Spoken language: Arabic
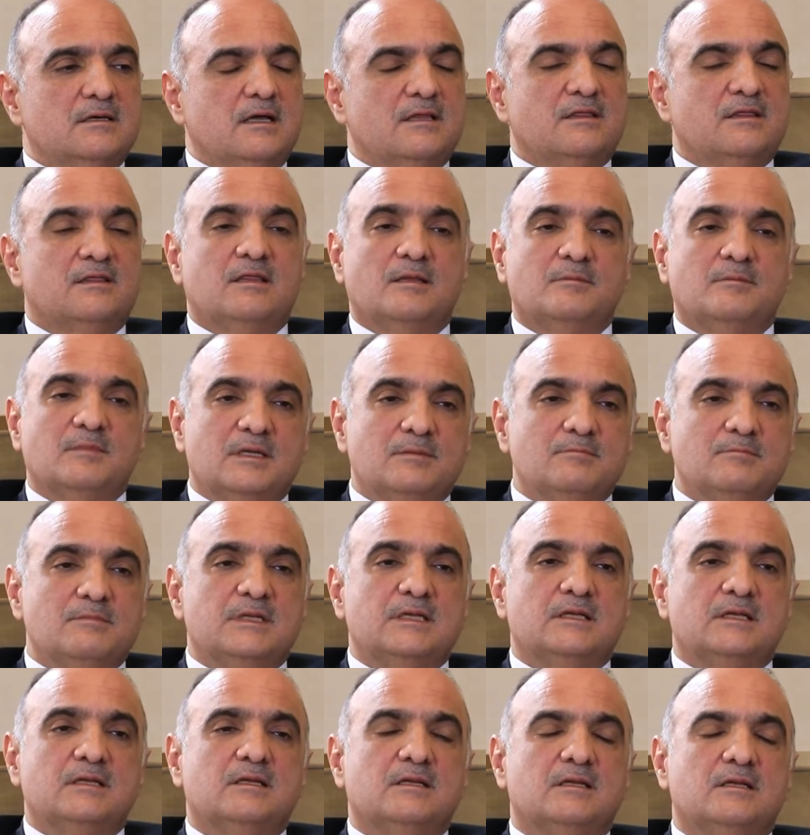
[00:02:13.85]
الثمن
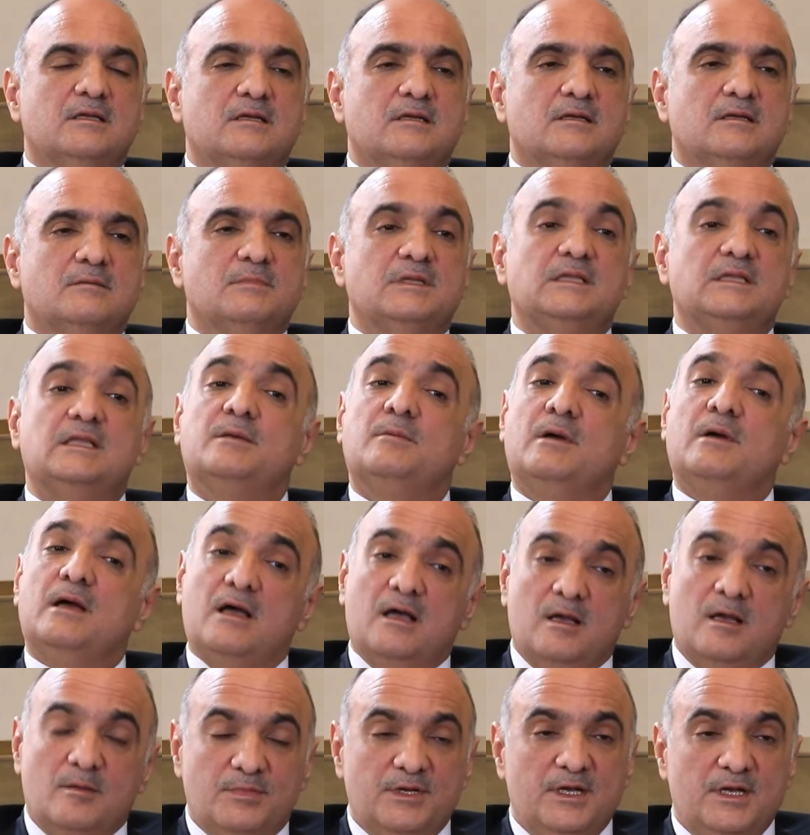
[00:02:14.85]
من من
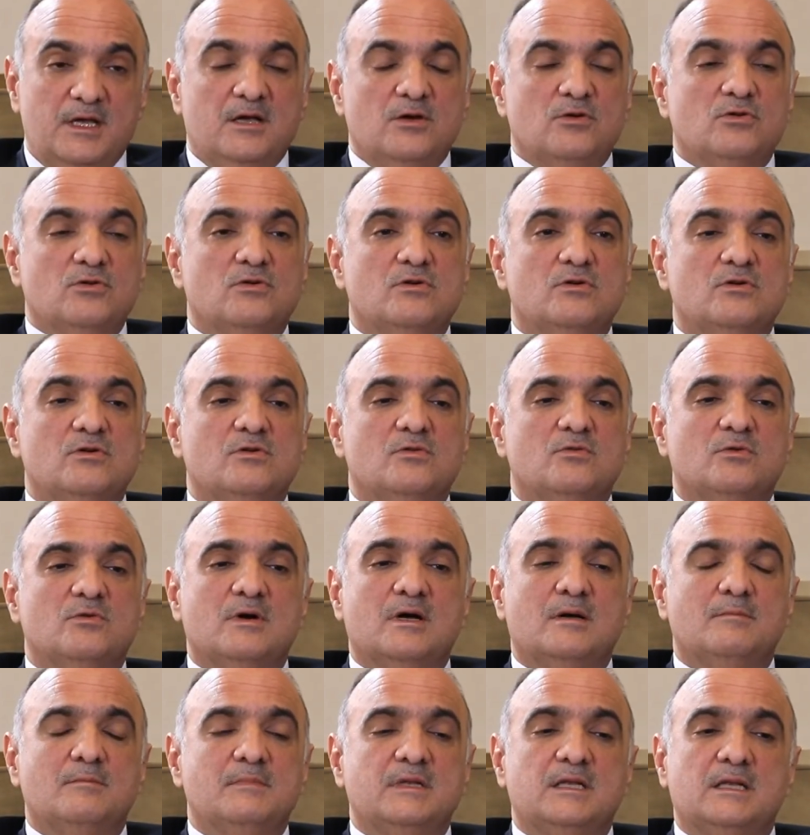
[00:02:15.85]
دماء أبنائه
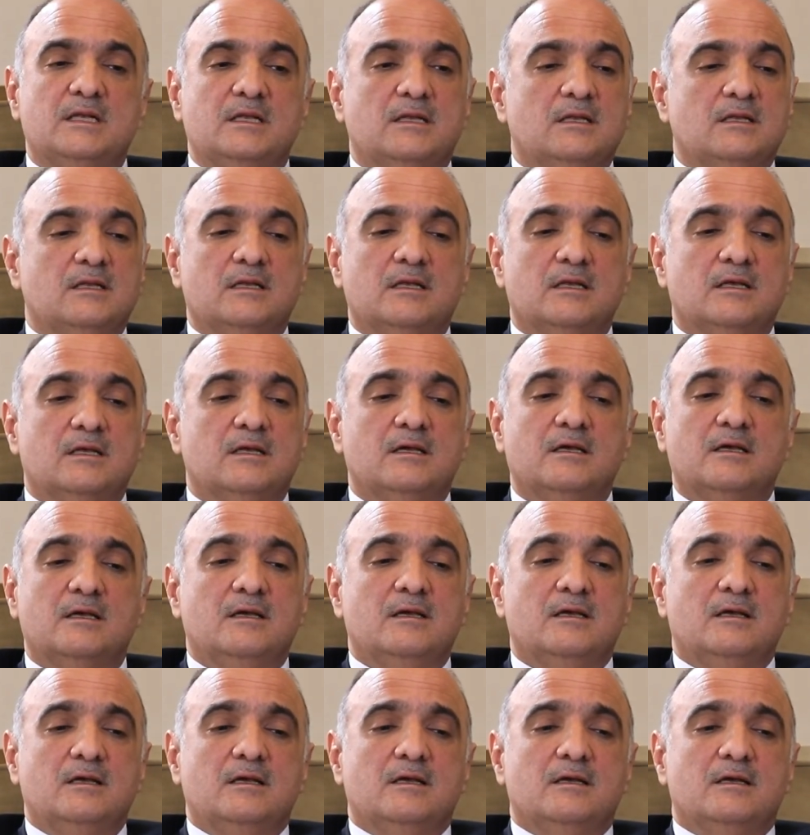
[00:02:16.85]
ومن
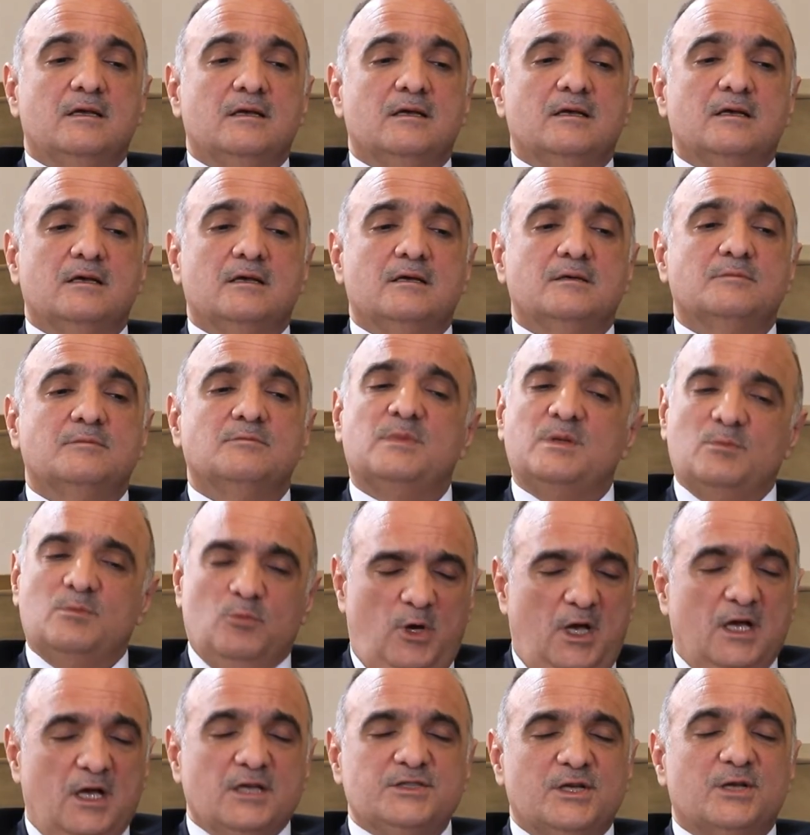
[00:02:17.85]
من
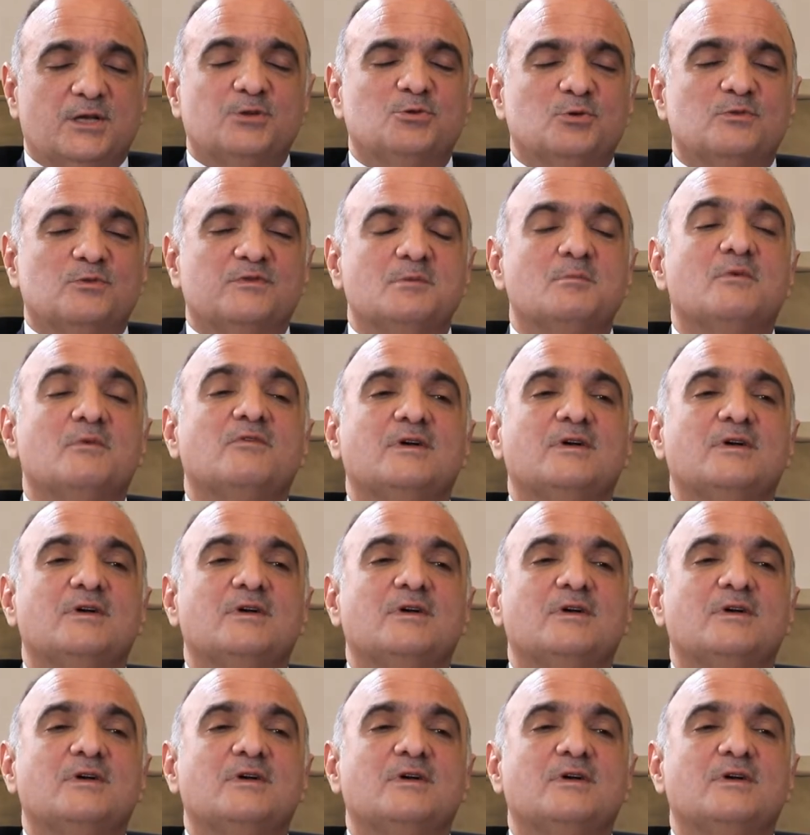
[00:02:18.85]
محاصرته في